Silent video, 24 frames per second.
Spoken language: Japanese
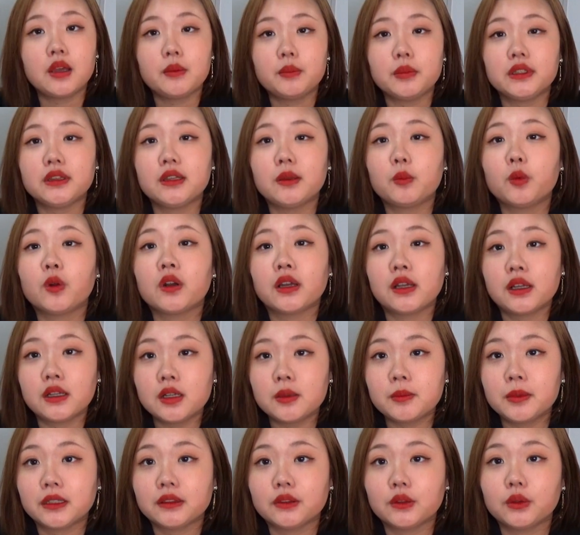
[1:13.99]
見てもらえ
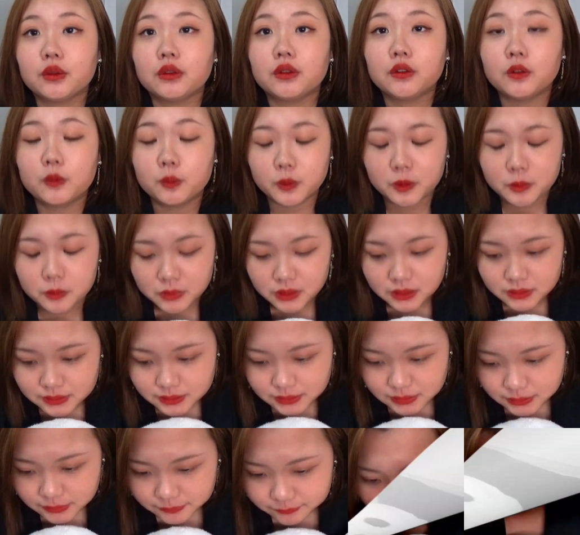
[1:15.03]
ればと思いま
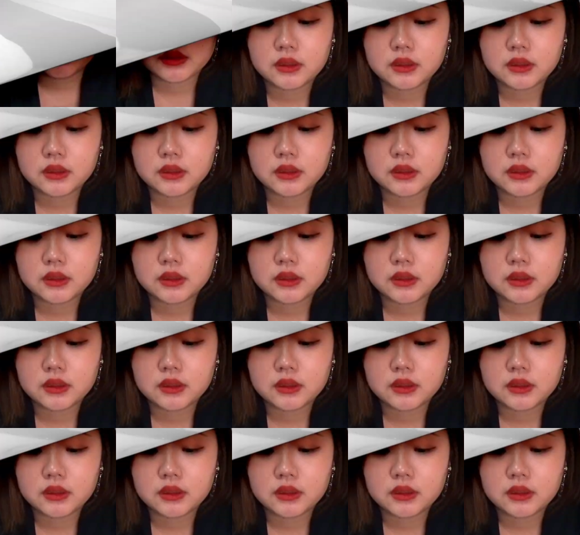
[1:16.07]
す